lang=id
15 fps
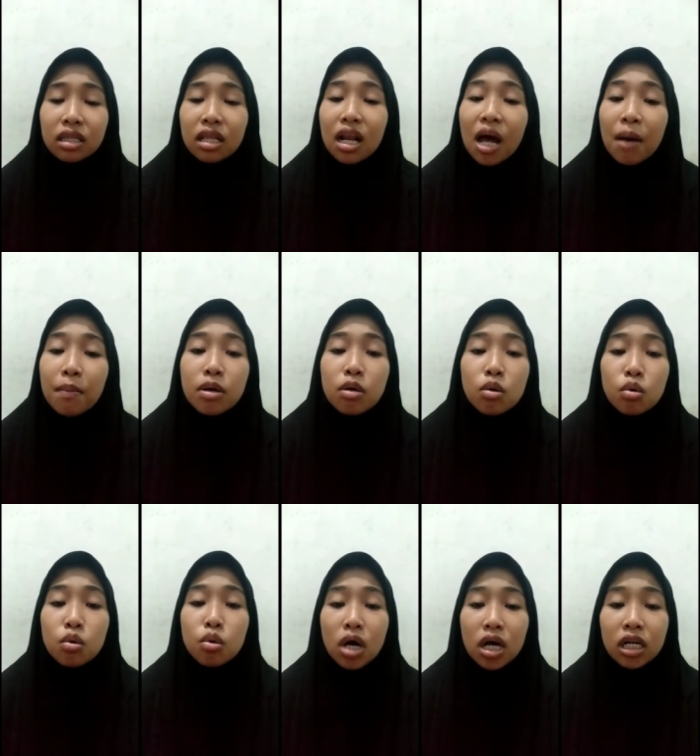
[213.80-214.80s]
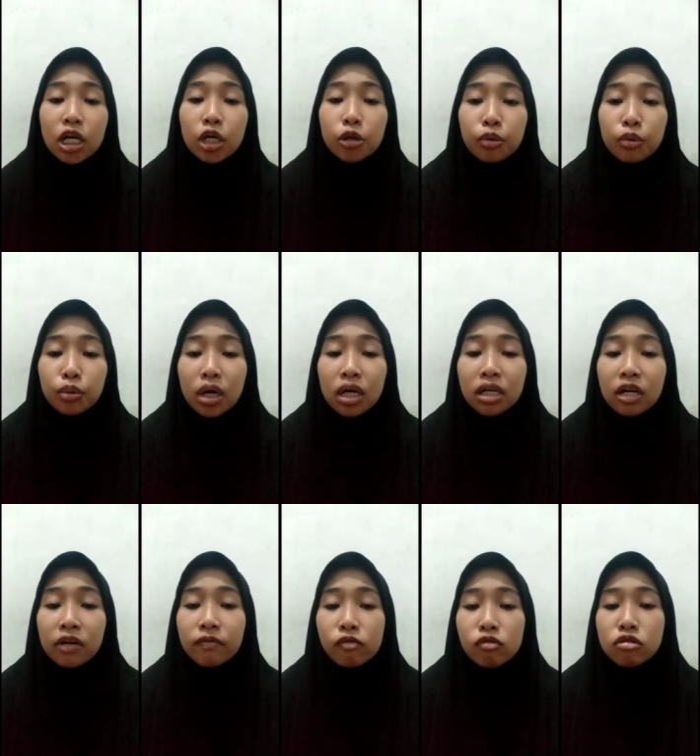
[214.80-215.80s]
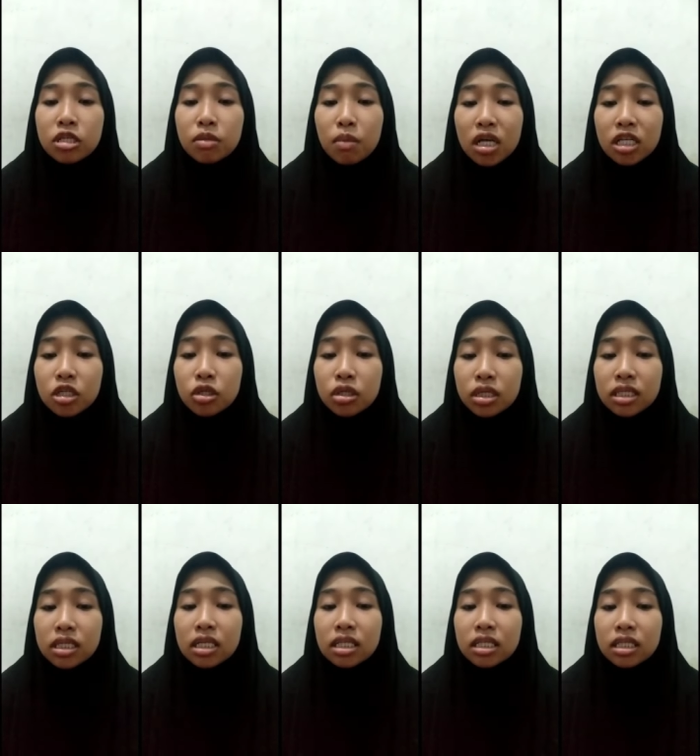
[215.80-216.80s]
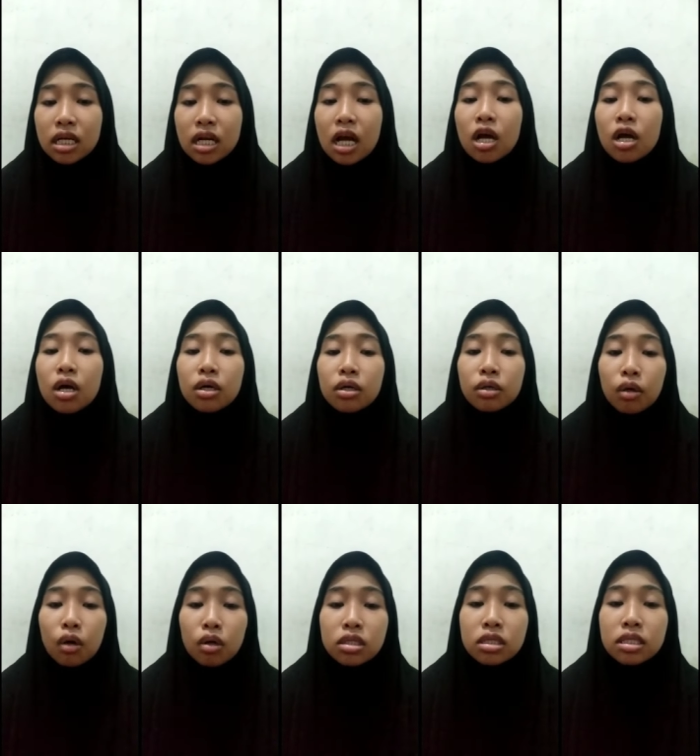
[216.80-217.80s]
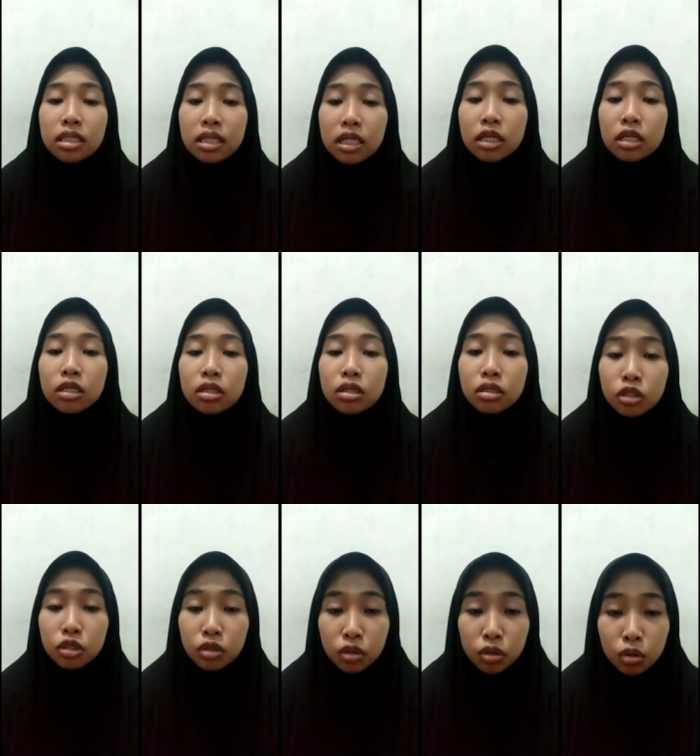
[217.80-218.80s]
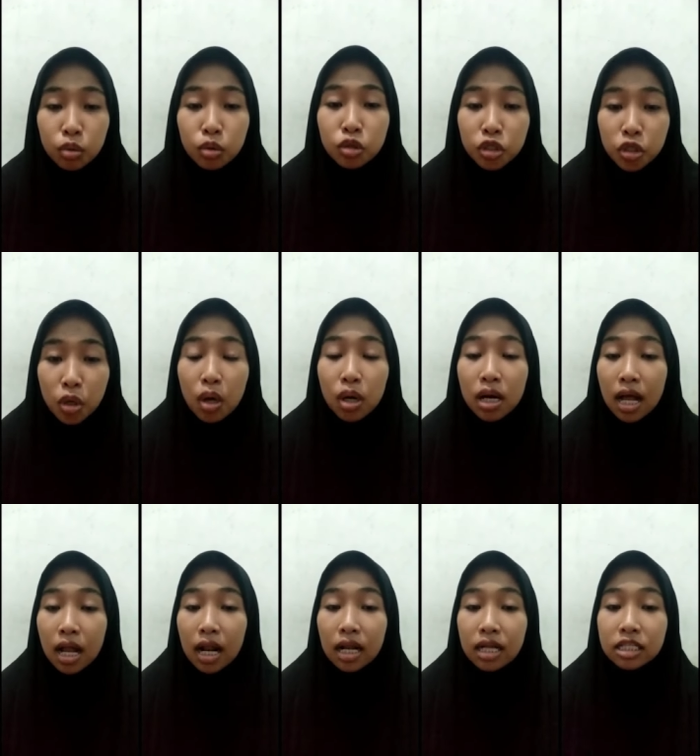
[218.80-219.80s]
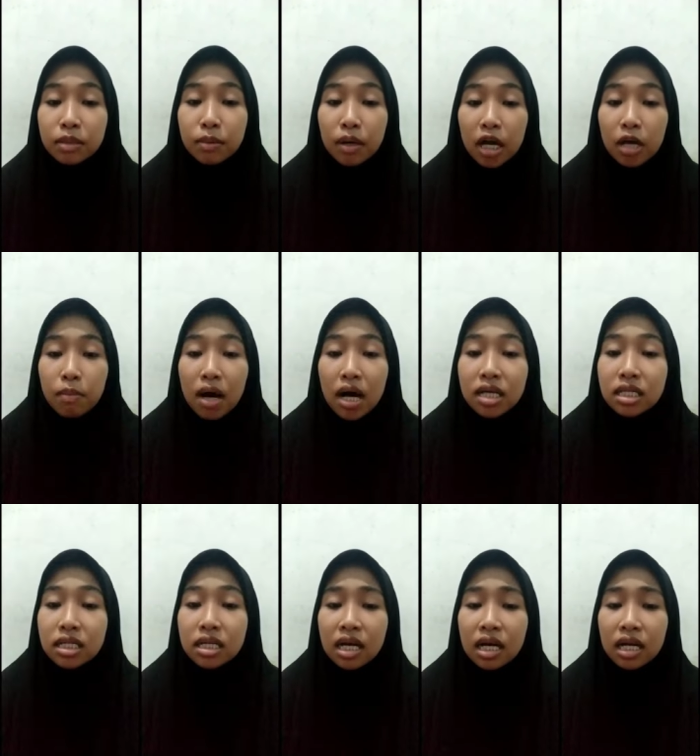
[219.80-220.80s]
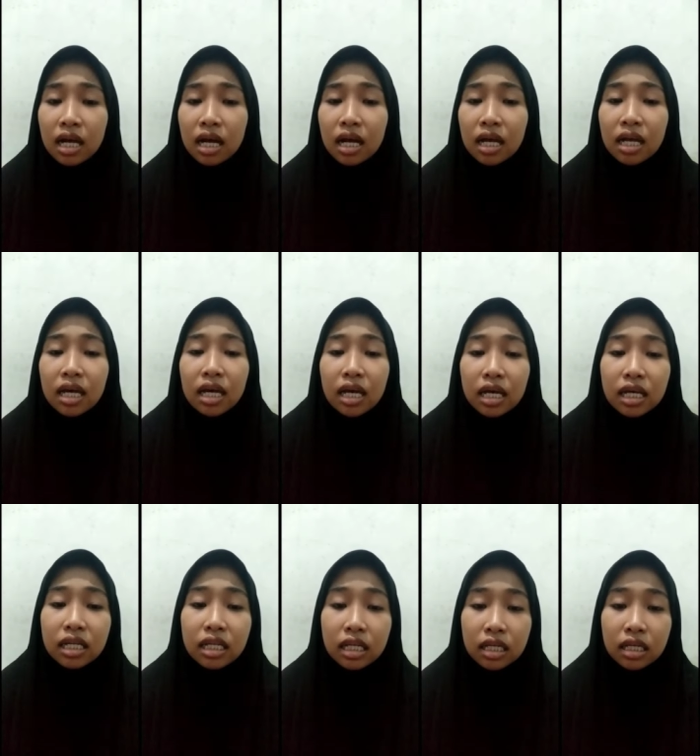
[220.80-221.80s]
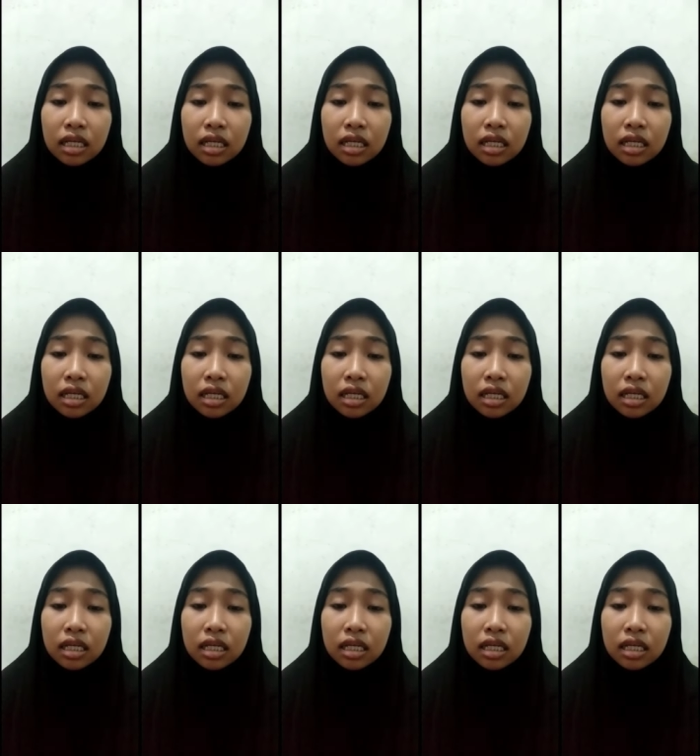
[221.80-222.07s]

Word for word: telah mengukuhkan kedudukan dan fungsi bahasa Indonesia secara konstitusional sebagai bahasa negara. Ini